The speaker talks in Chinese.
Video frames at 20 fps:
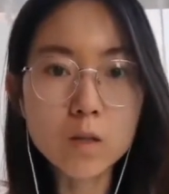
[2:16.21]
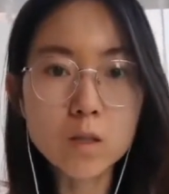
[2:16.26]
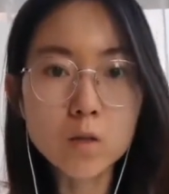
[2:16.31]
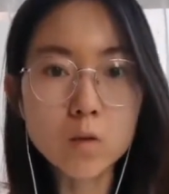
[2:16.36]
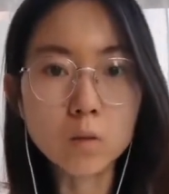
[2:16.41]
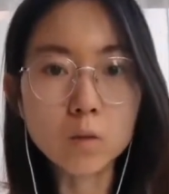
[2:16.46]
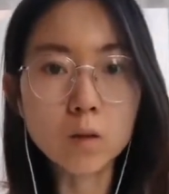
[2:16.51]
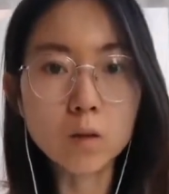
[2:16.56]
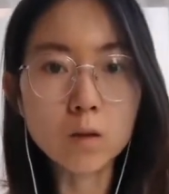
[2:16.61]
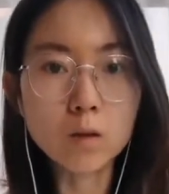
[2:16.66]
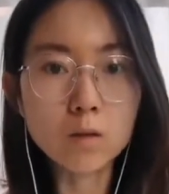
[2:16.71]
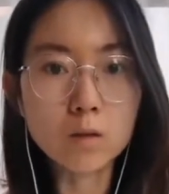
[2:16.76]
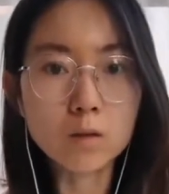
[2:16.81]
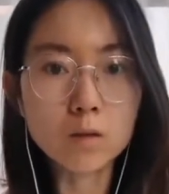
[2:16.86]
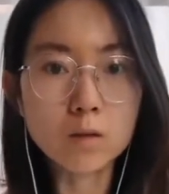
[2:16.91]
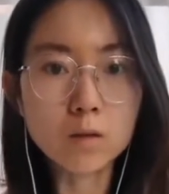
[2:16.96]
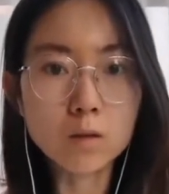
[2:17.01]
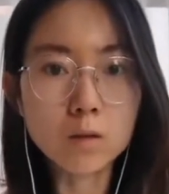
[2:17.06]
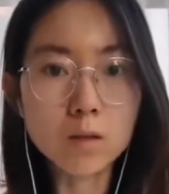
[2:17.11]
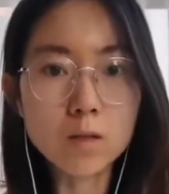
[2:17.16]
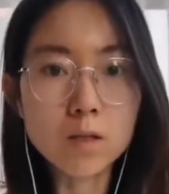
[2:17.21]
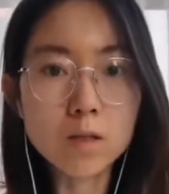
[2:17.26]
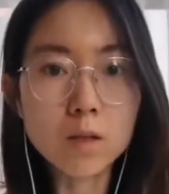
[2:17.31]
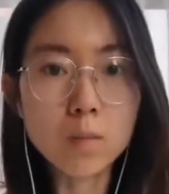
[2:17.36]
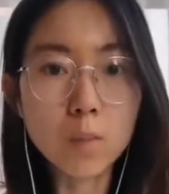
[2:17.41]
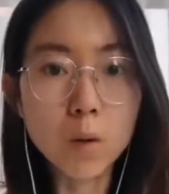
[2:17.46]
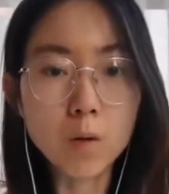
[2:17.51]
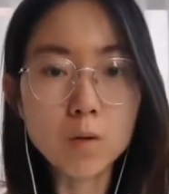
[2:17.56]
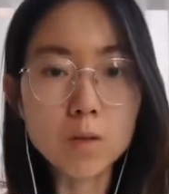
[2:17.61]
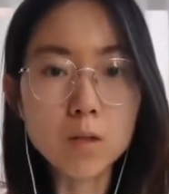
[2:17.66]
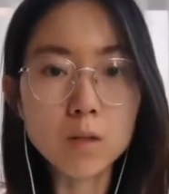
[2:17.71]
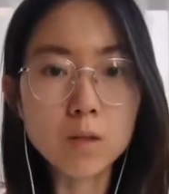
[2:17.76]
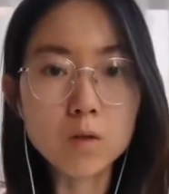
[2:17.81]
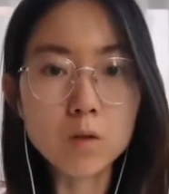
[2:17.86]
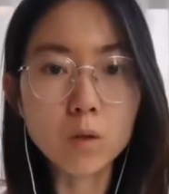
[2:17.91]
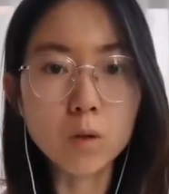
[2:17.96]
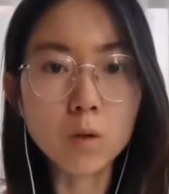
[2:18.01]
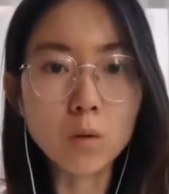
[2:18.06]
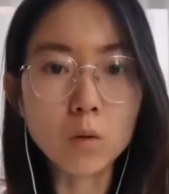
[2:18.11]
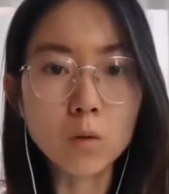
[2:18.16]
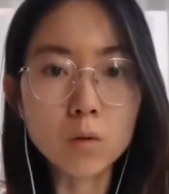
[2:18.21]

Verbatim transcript: 系中的一些表现的时候，